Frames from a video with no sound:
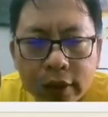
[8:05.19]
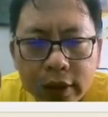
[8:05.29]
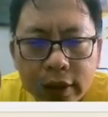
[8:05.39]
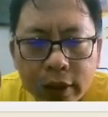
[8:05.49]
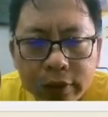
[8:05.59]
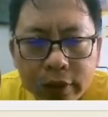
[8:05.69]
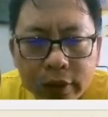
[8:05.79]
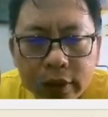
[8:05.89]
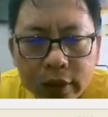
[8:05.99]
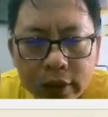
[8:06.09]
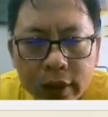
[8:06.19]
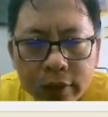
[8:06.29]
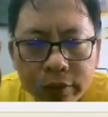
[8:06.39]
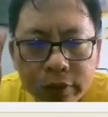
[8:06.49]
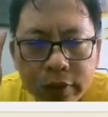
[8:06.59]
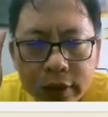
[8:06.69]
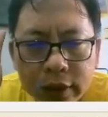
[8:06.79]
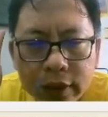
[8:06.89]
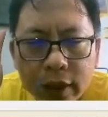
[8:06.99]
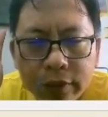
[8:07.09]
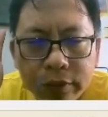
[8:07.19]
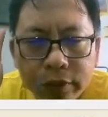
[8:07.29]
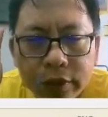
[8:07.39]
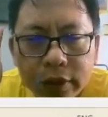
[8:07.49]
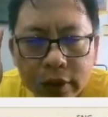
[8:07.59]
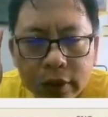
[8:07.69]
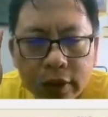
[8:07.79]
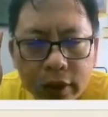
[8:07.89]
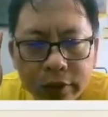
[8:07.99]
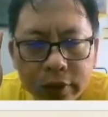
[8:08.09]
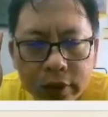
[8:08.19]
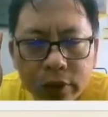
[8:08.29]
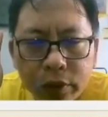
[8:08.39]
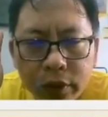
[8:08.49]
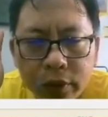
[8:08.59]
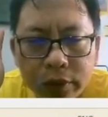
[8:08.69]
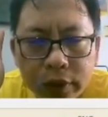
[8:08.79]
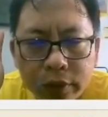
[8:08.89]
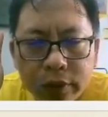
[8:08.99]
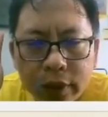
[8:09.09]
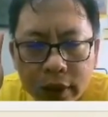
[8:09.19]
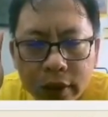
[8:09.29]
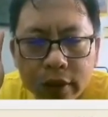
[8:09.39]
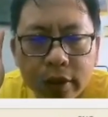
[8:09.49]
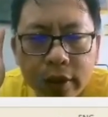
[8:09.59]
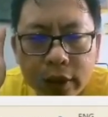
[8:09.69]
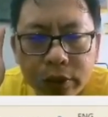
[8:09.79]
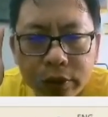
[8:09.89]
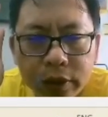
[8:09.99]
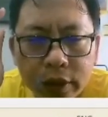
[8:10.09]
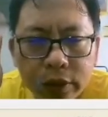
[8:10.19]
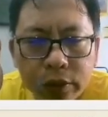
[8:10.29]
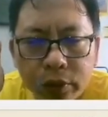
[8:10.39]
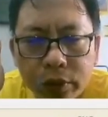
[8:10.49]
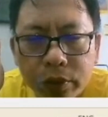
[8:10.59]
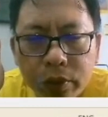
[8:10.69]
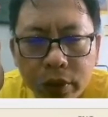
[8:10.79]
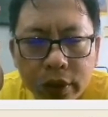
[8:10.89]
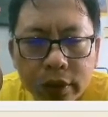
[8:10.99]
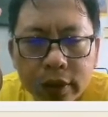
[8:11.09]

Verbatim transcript: 是小子，是丈夫，是丈夫，是小子。谁有求得立居真？谁有祸？